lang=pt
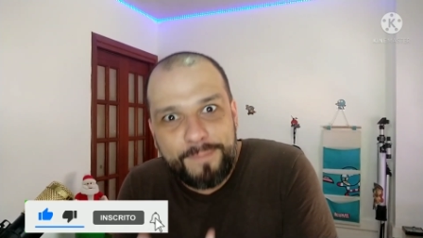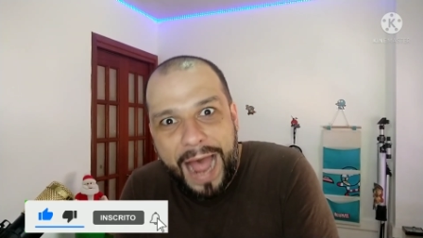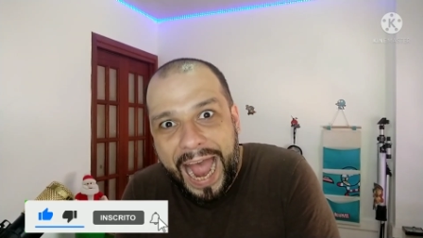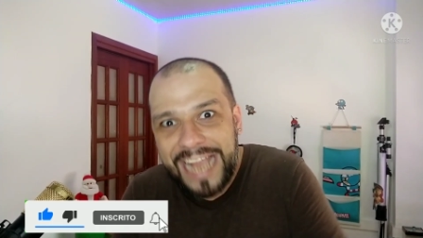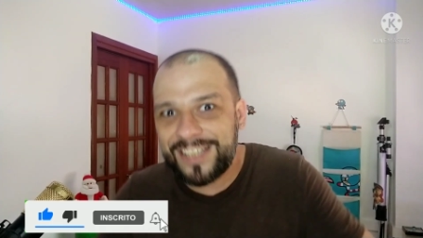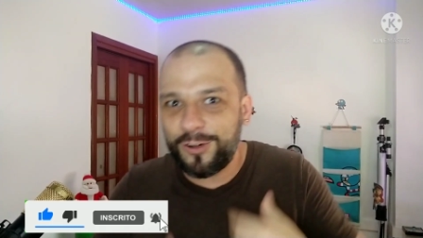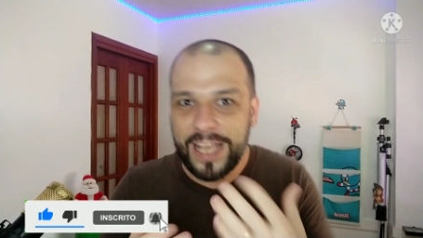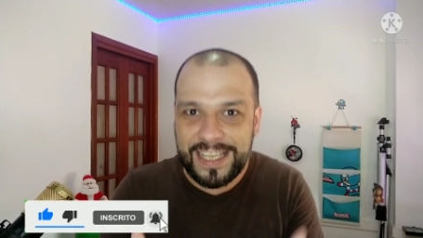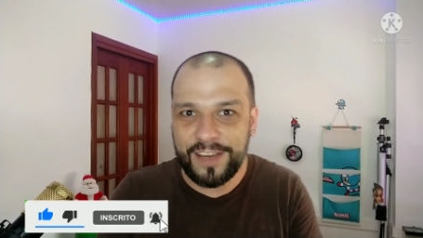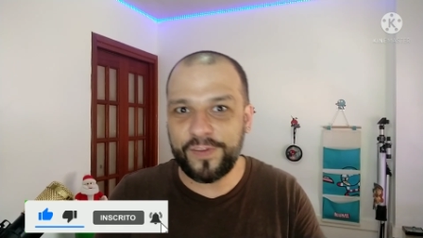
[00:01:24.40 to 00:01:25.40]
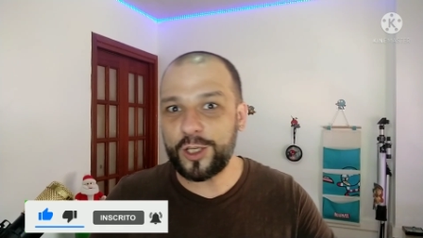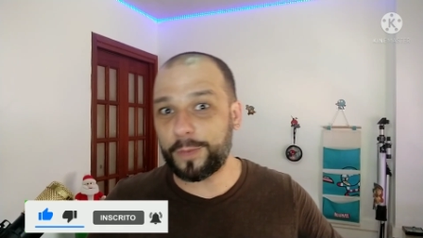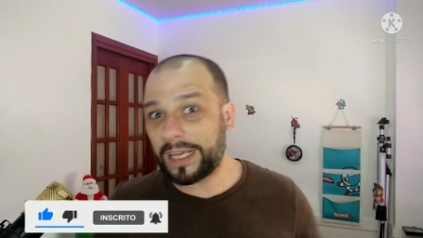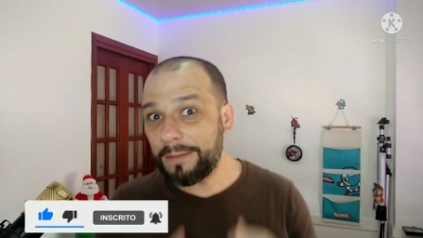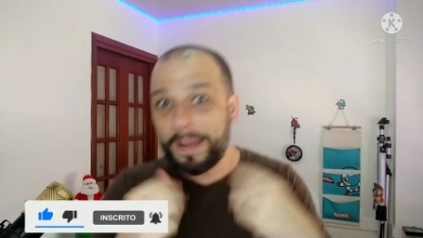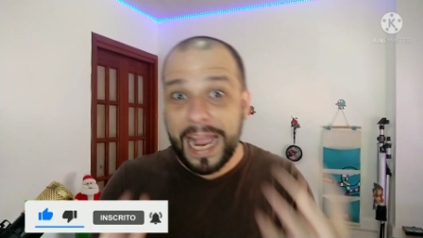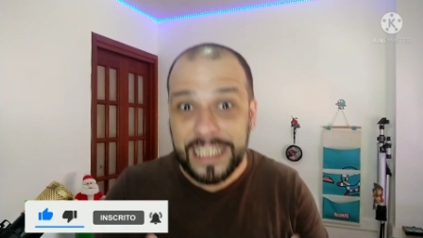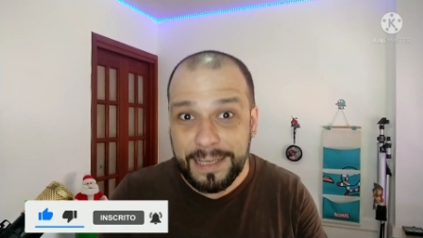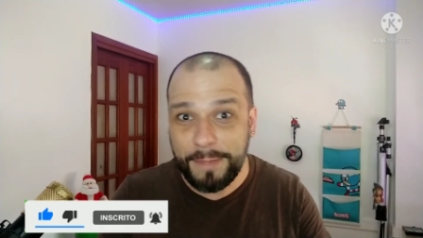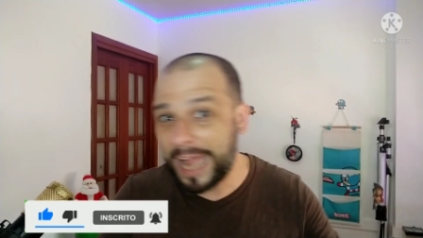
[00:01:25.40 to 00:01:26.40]
mais esse vídeo para que
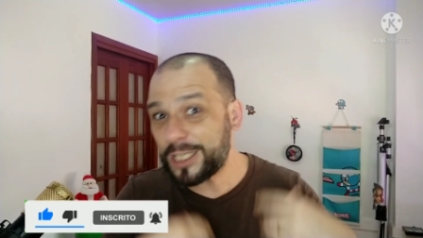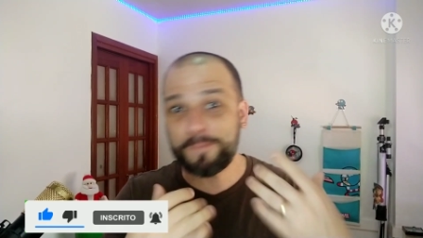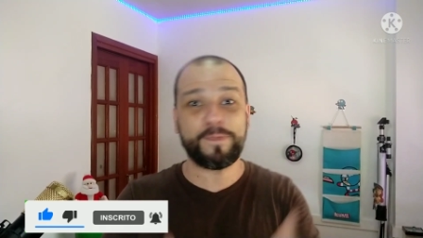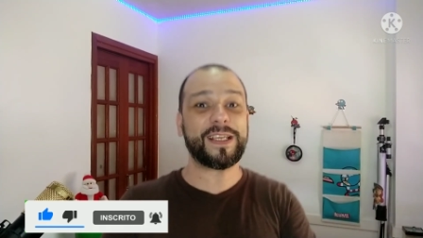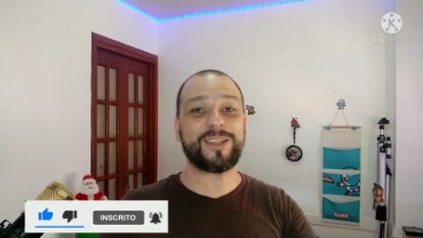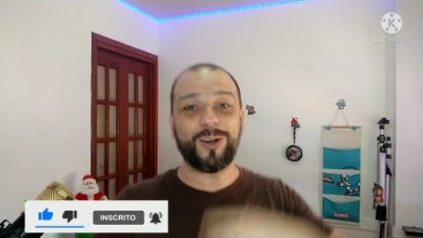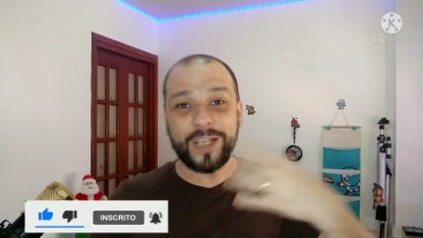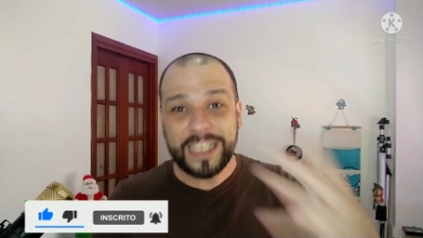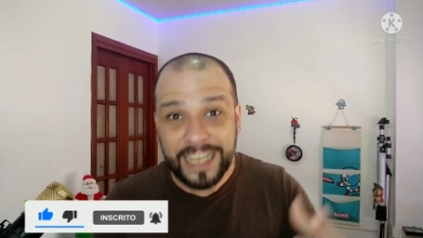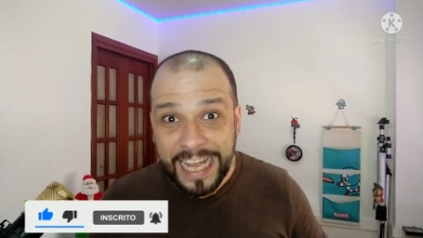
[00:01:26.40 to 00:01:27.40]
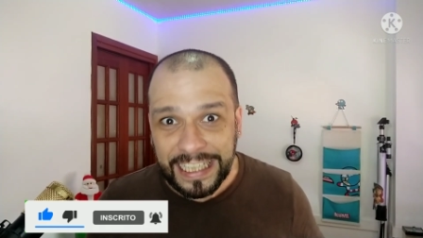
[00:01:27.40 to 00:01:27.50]
mais e mais pessoas